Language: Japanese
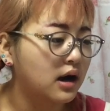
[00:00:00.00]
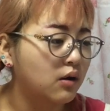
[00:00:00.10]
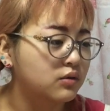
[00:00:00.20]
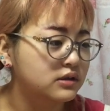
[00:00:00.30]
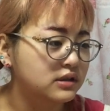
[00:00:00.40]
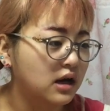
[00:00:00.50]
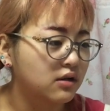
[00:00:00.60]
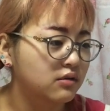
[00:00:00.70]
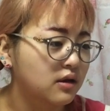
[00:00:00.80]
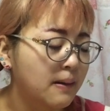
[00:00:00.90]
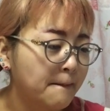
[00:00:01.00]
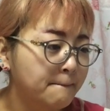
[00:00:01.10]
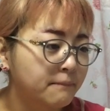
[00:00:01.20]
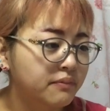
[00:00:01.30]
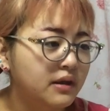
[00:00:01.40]
カー欲しさある。
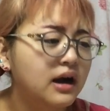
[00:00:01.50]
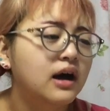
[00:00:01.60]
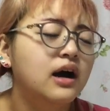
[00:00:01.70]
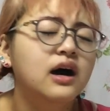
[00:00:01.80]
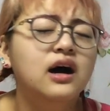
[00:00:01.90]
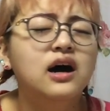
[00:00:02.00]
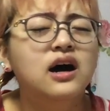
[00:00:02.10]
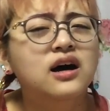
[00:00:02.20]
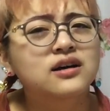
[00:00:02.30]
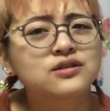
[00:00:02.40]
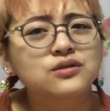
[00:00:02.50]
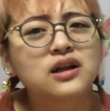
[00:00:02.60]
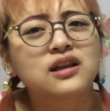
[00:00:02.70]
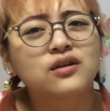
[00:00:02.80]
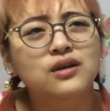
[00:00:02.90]
あー、そう
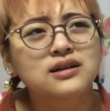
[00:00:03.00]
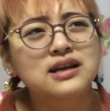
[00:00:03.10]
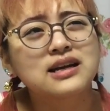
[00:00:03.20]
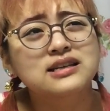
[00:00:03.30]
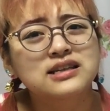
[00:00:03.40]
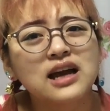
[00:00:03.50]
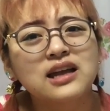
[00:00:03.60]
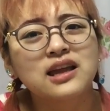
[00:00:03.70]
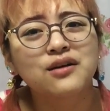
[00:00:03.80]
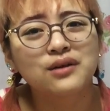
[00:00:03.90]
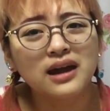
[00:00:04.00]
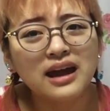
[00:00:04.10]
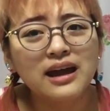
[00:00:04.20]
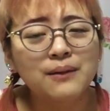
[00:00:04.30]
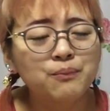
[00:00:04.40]
なんだよ。デザインしたいんだよ
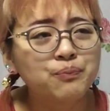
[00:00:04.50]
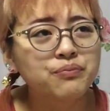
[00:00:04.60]
ね。